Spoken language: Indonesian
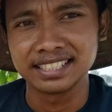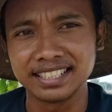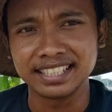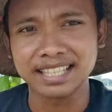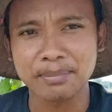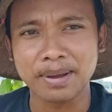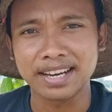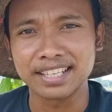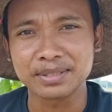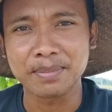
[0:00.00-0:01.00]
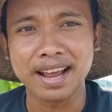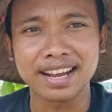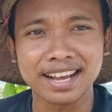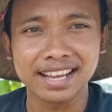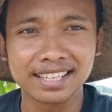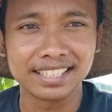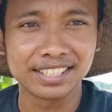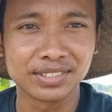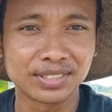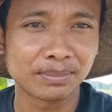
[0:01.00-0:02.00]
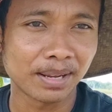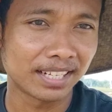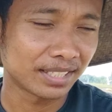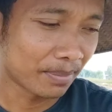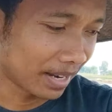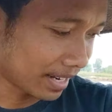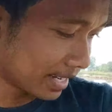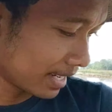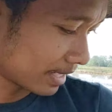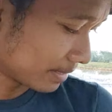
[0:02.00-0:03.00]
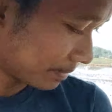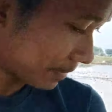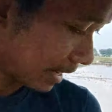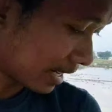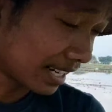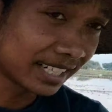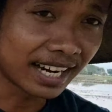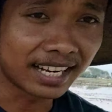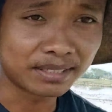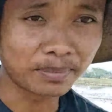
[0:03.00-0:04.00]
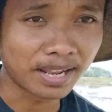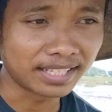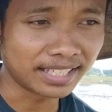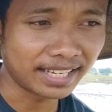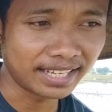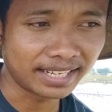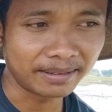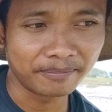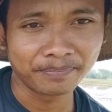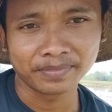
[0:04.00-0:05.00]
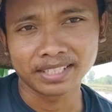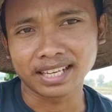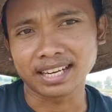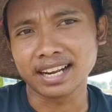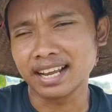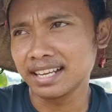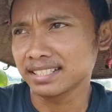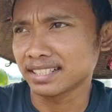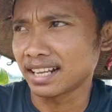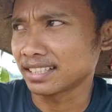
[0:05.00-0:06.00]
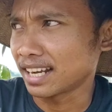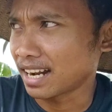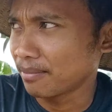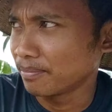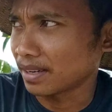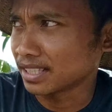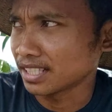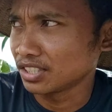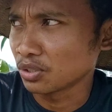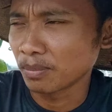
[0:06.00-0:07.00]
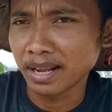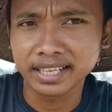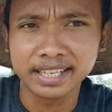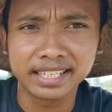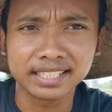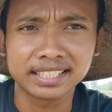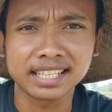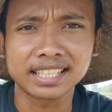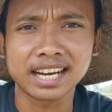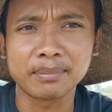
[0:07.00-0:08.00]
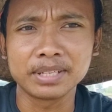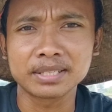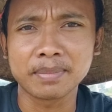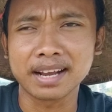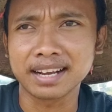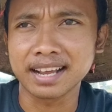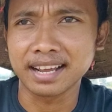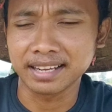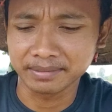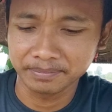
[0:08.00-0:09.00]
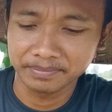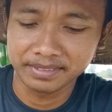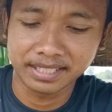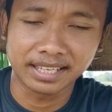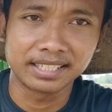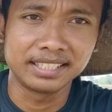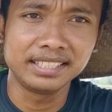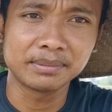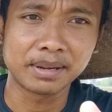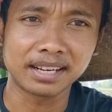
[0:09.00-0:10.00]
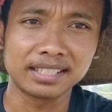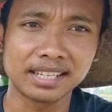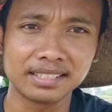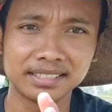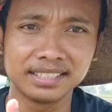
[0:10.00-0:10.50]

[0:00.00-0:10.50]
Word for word: ini kita panen semangka ini lur panen semangka yang ada di lahan sebelahnya ya karena setelah tanam kacang hijau kemarin kita tanamin semangka nah ini semangkanya